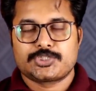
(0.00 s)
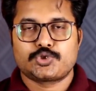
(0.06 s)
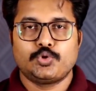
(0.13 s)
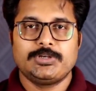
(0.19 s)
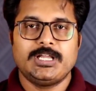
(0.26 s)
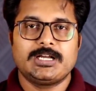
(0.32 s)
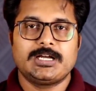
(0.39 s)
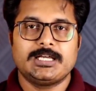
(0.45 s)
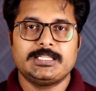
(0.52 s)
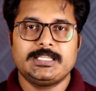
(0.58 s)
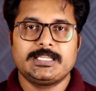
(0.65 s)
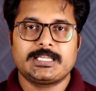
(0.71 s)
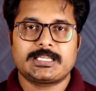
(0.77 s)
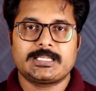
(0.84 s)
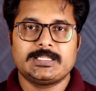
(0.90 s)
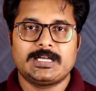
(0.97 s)
सोनिया गांधी
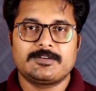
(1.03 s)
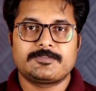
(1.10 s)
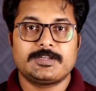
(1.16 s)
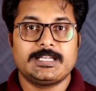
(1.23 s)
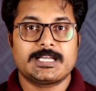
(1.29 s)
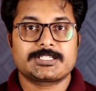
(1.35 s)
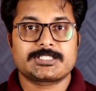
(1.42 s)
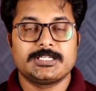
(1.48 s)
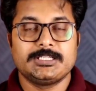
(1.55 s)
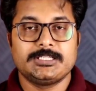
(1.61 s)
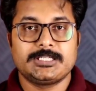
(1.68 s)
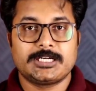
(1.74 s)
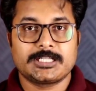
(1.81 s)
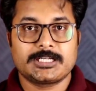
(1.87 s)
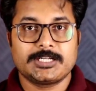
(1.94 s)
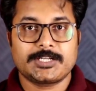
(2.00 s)
के खिलाफ इलेक्शन
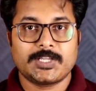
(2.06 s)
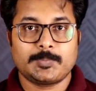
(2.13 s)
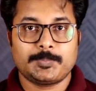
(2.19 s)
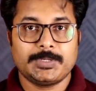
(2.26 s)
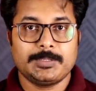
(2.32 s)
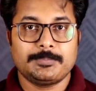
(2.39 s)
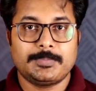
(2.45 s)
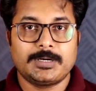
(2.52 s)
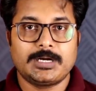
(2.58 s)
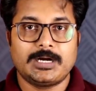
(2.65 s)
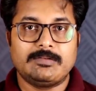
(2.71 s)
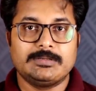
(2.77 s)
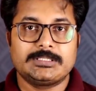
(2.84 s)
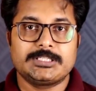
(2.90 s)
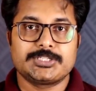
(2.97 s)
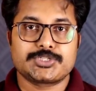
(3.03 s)
लड़ करके अपने
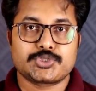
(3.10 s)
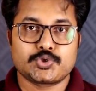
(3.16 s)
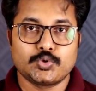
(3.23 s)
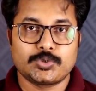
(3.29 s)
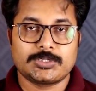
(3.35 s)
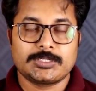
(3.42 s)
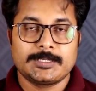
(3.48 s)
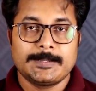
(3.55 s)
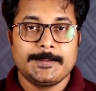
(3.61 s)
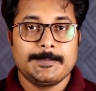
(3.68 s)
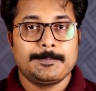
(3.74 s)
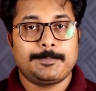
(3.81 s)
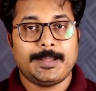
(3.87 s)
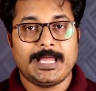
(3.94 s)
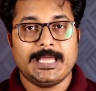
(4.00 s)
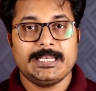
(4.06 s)
बगावती सुर
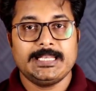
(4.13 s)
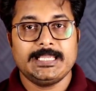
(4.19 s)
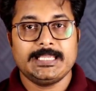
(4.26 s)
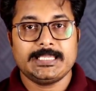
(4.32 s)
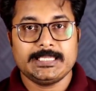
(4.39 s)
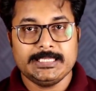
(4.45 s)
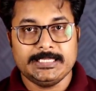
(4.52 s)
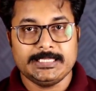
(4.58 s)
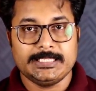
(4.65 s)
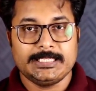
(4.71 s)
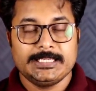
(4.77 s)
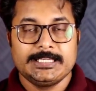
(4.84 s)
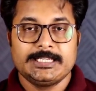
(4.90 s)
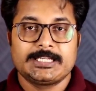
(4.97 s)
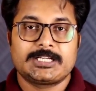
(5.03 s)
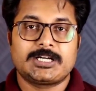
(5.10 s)
पहले ही
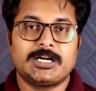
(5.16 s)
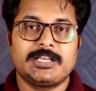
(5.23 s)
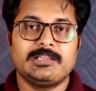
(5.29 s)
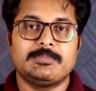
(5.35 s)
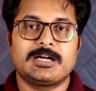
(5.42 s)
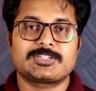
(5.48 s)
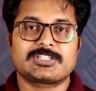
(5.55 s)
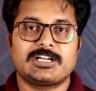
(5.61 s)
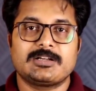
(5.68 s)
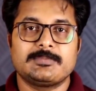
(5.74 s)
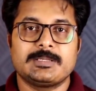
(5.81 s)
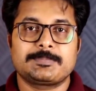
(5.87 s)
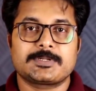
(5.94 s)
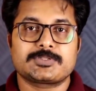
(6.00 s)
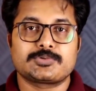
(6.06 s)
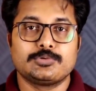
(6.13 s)
खरी भाषा
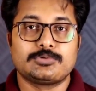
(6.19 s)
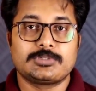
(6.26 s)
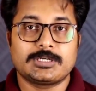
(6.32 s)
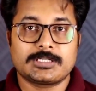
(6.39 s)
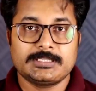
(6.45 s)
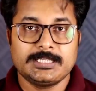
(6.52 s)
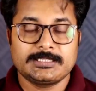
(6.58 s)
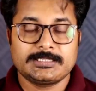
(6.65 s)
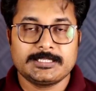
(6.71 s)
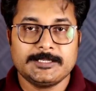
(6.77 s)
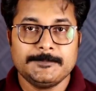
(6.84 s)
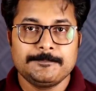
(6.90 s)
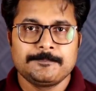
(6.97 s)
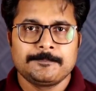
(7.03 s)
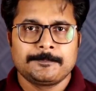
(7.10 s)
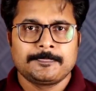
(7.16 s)
में प्रस्तुत कर दिए थे
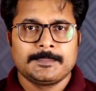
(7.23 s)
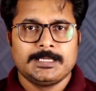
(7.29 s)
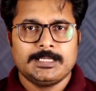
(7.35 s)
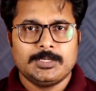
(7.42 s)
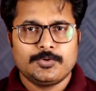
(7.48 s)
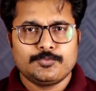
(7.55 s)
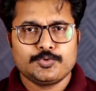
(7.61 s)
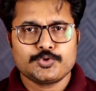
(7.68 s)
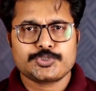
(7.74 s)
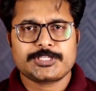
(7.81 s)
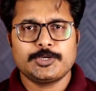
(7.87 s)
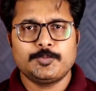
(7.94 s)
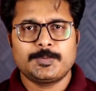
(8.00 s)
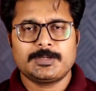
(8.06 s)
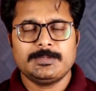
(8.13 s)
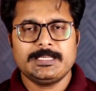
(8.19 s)
उसके
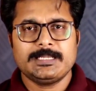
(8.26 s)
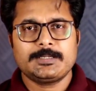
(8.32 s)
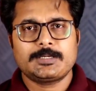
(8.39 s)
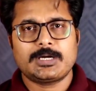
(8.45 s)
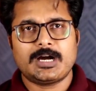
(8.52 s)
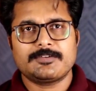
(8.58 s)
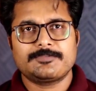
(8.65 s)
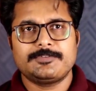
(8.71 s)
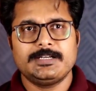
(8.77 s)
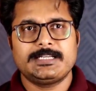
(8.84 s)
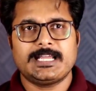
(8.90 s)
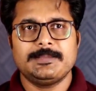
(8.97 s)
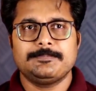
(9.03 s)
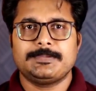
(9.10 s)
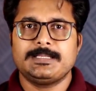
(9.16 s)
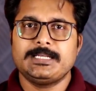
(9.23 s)
ऊपर मैंने काफ़ी
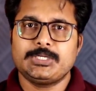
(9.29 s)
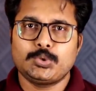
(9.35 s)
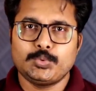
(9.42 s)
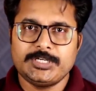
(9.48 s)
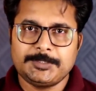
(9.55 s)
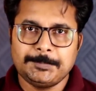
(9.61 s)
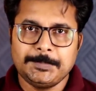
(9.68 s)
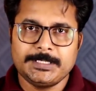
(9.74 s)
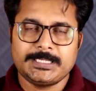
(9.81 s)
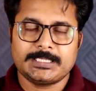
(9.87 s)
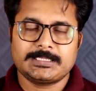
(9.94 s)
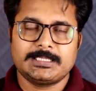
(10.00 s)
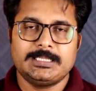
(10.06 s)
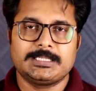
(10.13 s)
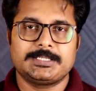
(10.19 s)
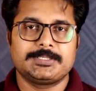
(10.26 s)
टाइम पहले ट्वीट भी किया
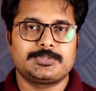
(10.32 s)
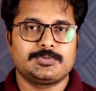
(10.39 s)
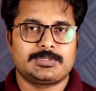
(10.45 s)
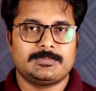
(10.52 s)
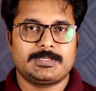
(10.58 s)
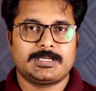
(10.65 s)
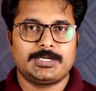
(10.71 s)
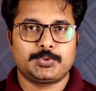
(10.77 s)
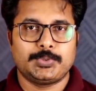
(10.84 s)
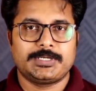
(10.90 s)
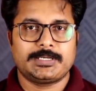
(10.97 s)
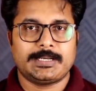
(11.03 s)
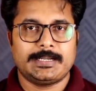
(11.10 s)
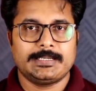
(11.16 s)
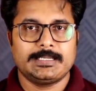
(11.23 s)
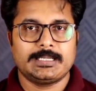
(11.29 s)
था लेकिन क्योंकि मेरा
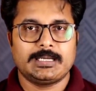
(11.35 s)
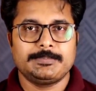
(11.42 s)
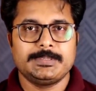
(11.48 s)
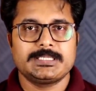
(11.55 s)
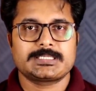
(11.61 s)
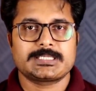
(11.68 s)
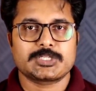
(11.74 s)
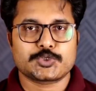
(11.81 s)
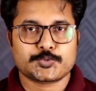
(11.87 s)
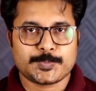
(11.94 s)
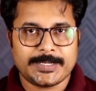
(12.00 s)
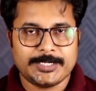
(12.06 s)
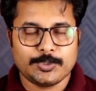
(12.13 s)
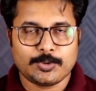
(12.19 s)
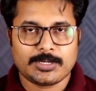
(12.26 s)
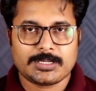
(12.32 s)
ट्विटर हैंडल अभी
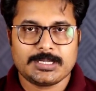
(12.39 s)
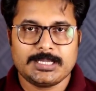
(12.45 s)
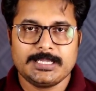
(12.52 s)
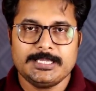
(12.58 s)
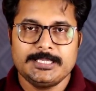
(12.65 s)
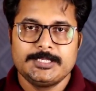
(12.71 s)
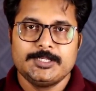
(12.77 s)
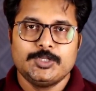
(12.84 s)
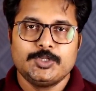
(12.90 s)
सस्पेंड हो रखा है